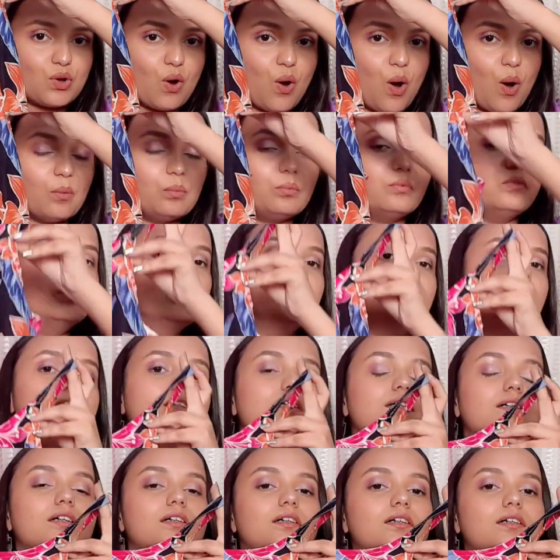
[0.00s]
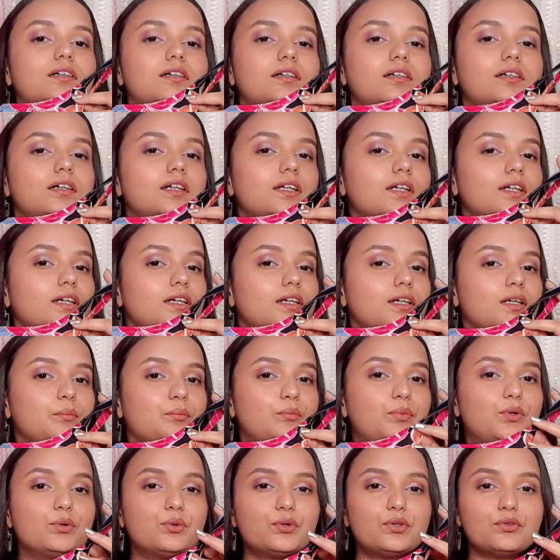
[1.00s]
टॉप विद
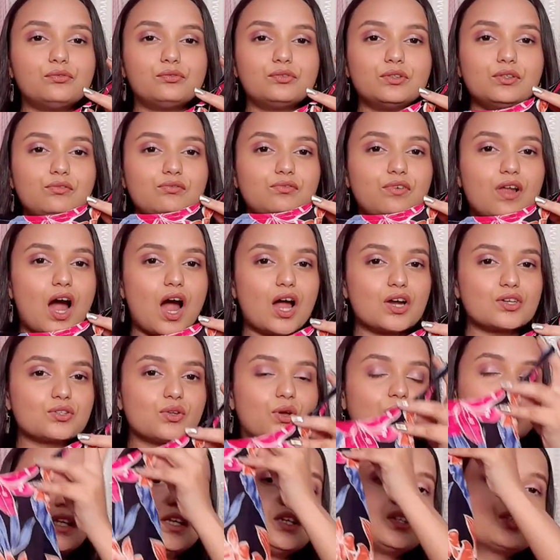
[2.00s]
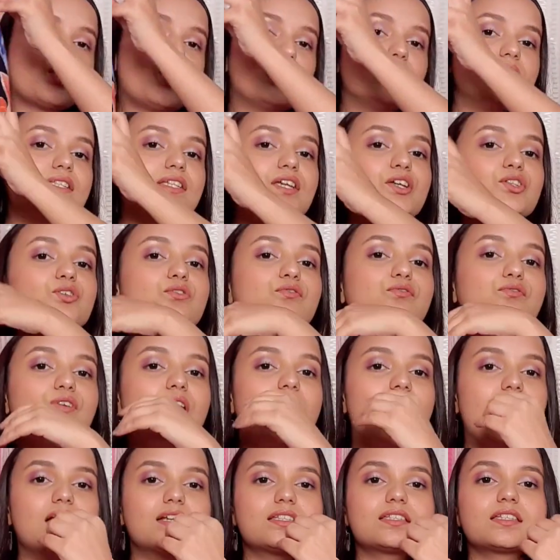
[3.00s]
ब्यूटीफुल फ्लावर्स ऑन इट और इसके जो
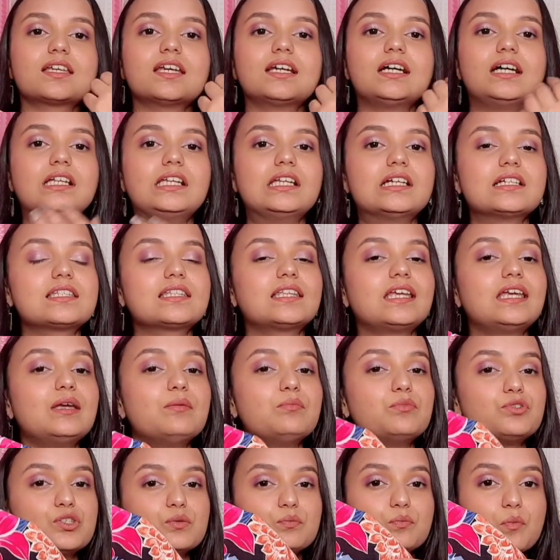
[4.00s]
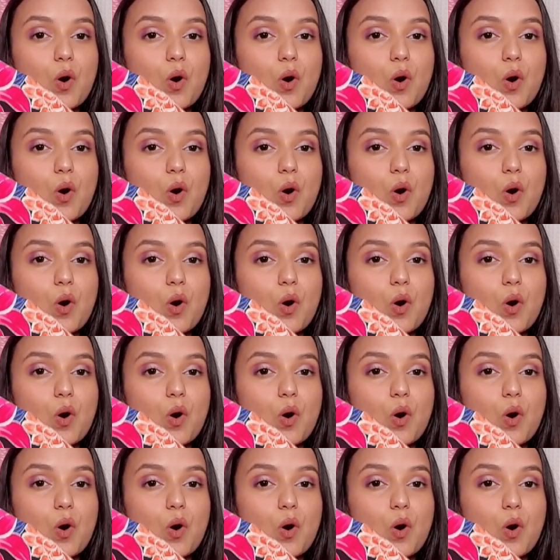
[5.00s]
फ्लावर्स के कलर्स थे ये मुझे